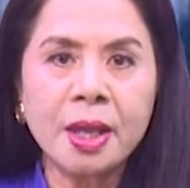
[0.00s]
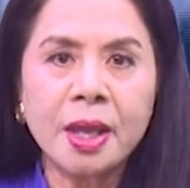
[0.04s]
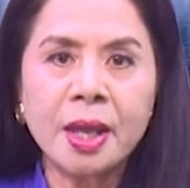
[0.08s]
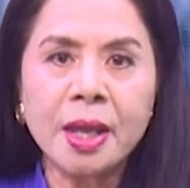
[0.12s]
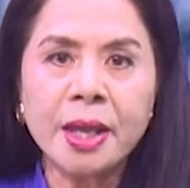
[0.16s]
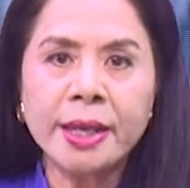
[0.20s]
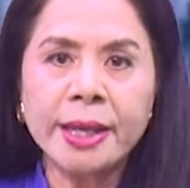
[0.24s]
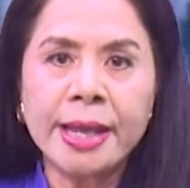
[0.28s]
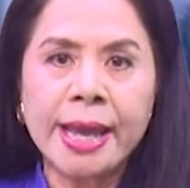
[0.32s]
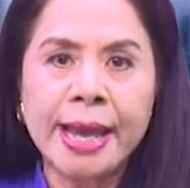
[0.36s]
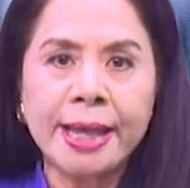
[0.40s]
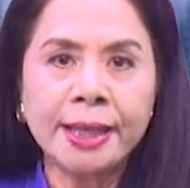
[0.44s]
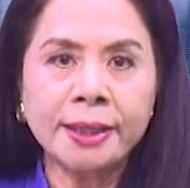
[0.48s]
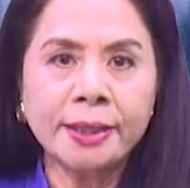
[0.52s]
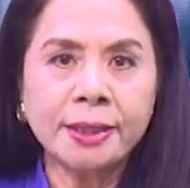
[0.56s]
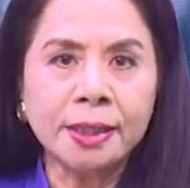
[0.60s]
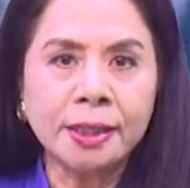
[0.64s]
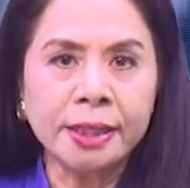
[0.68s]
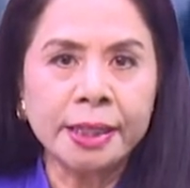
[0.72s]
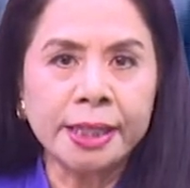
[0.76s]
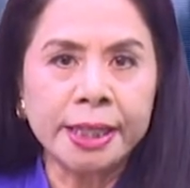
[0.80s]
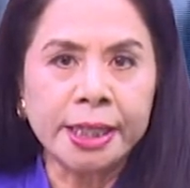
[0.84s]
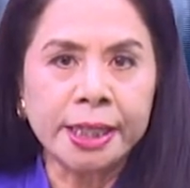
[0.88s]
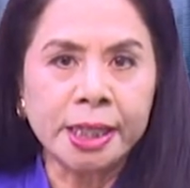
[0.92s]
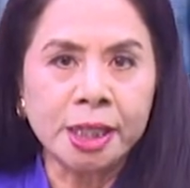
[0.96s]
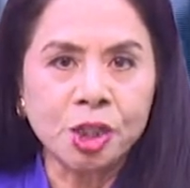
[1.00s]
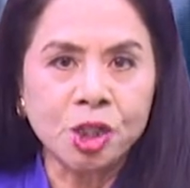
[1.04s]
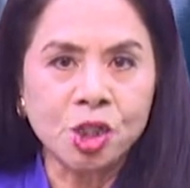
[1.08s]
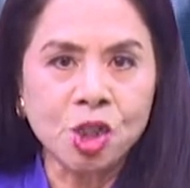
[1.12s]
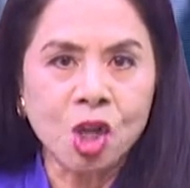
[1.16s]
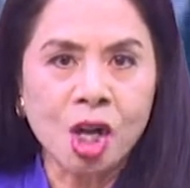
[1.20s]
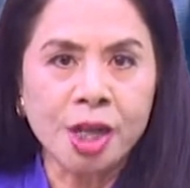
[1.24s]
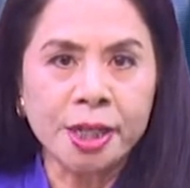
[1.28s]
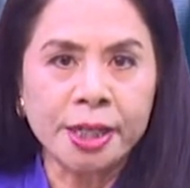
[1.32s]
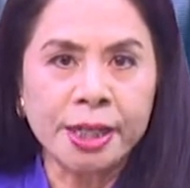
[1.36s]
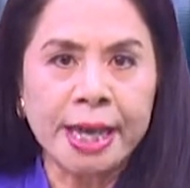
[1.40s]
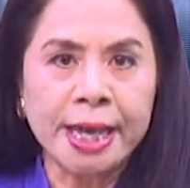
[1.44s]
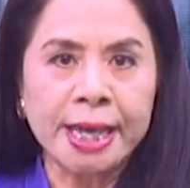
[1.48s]
Để thực hiện
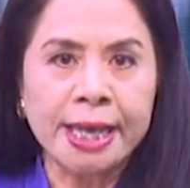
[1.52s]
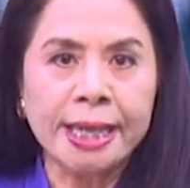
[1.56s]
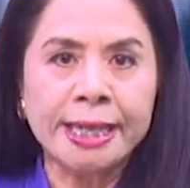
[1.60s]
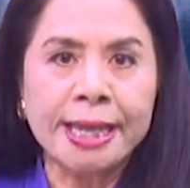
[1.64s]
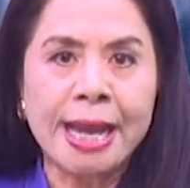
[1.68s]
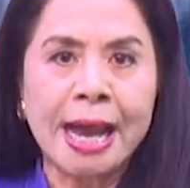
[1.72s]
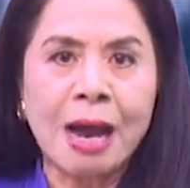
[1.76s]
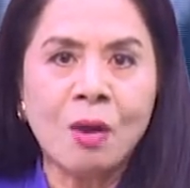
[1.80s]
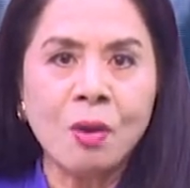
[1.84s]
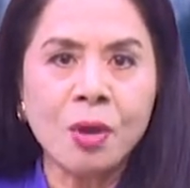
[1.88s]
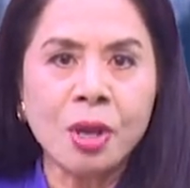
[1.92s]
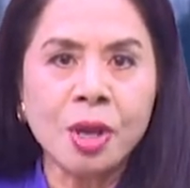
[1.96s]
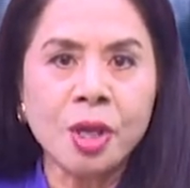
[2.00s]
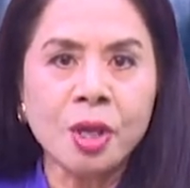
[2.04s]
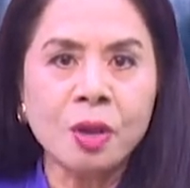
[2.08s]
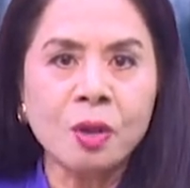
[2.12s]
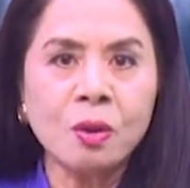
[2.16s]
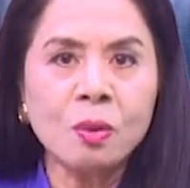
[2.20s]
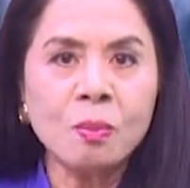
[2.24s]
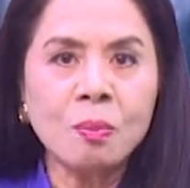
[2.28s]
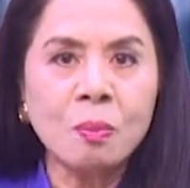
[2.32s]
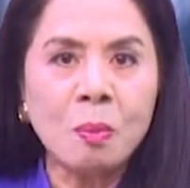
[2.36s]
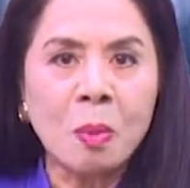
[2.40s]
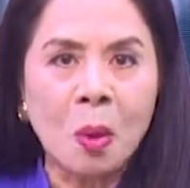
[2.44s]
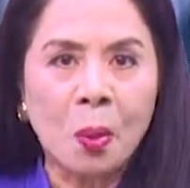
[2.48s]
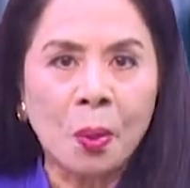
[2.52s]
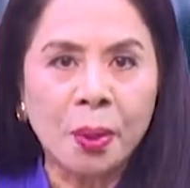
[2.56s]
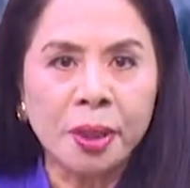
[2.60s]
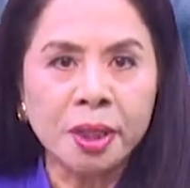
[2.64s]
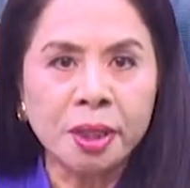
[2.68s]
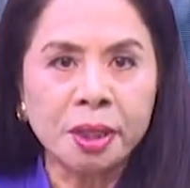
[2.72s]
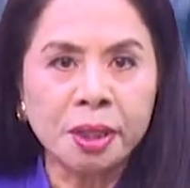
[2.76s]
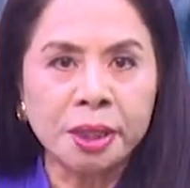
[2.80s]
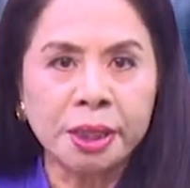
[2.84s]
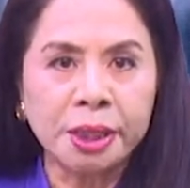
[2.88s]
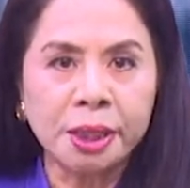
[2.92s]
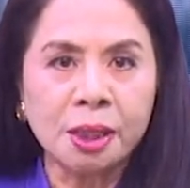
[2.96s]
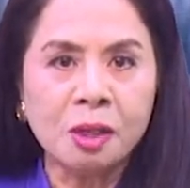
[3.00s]
tròn đầy đạo hiếu, mỗi
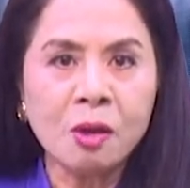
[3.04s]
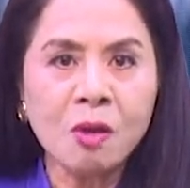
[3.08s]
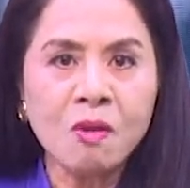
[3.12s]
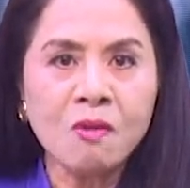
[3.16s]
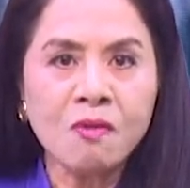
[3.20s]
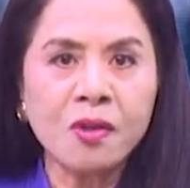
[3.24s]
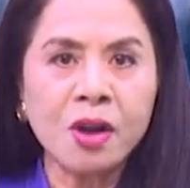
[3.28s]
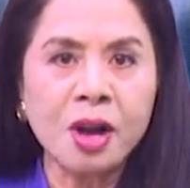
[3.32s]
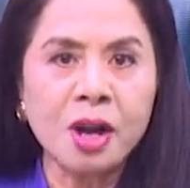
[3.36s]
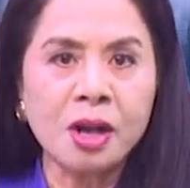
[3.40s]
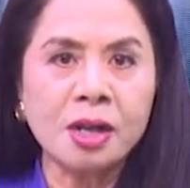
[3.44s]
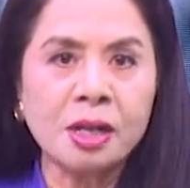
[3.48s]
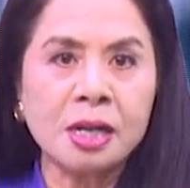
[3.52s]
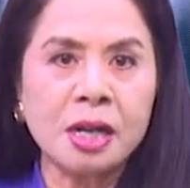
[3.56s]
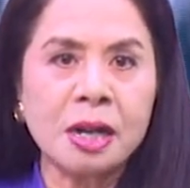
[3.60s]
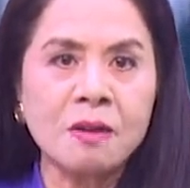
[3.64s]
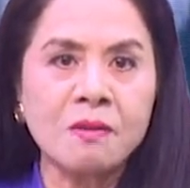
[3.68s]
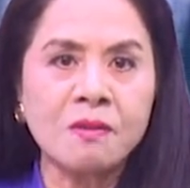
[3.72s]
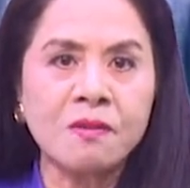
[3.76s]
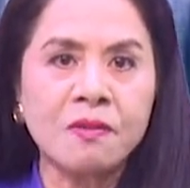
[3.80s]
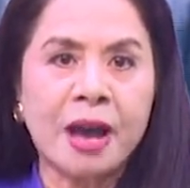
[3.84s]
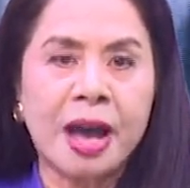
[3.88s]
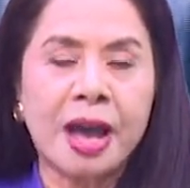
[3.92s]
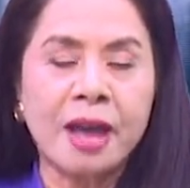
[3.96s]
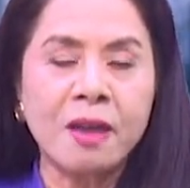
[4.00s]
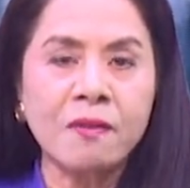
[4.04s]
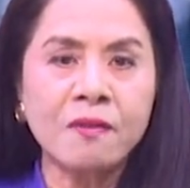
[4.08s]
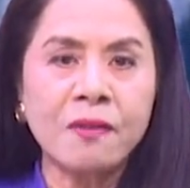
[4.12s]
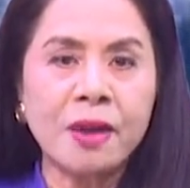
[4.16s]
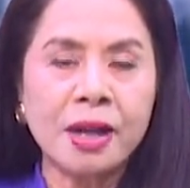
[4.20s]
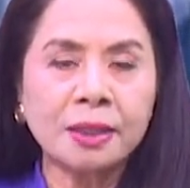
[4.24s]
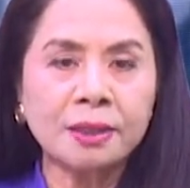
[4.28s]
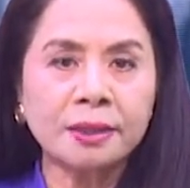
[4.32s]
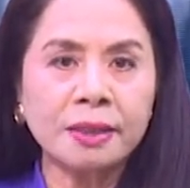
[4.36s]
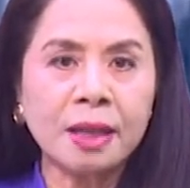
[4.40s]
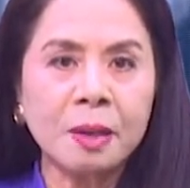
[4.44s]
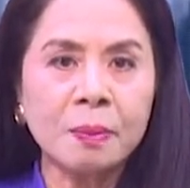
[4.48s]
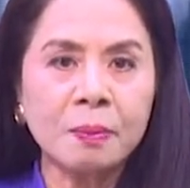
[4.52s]
người con Phật cần phải
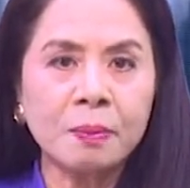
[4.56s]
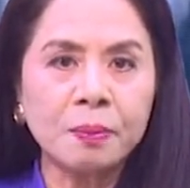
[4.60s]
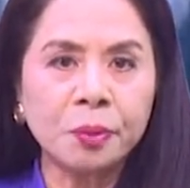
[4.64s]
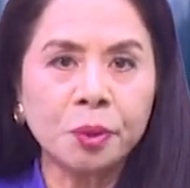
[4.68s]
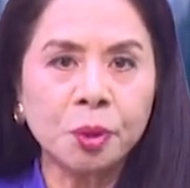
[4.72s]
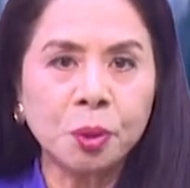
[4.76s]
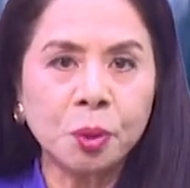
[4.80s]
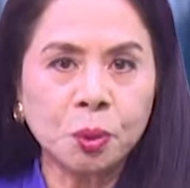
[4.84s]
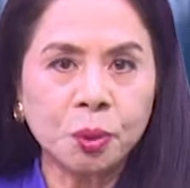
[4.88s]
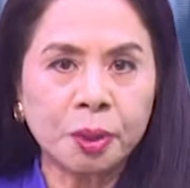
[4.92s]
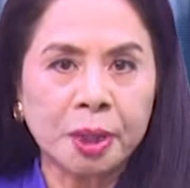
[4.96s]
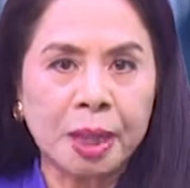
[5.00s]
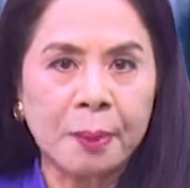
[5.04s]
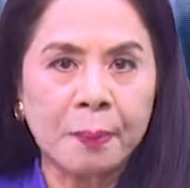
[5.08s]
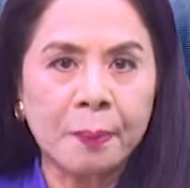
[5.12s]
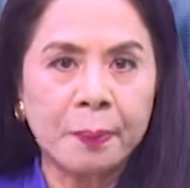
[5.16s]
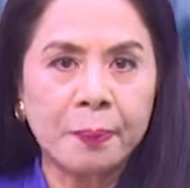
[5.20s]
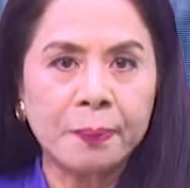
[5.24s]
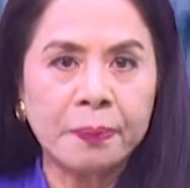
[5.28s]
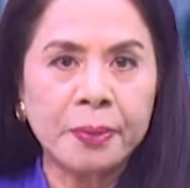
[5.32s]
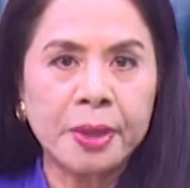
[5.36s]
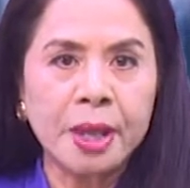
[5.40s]
phát tâm tu tập,